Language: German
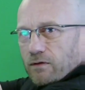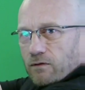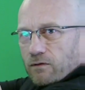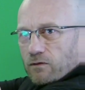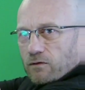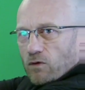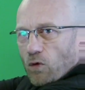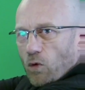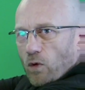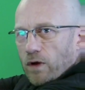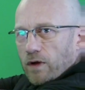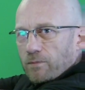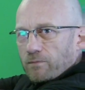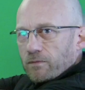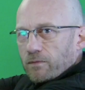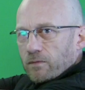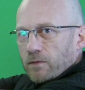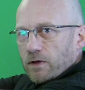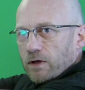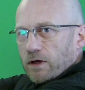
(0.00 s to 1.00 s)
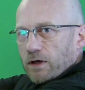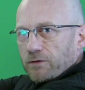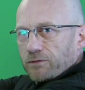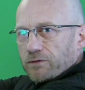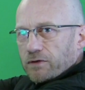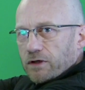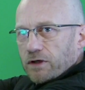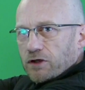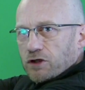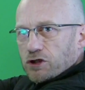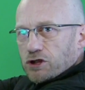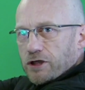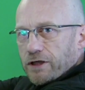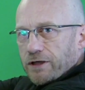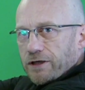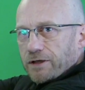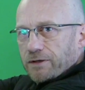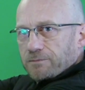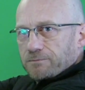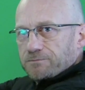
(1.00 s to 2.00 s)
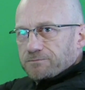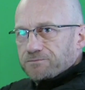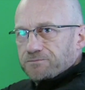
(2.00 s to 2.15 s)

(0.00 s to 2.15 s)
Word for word: so im Griff drinne stehe,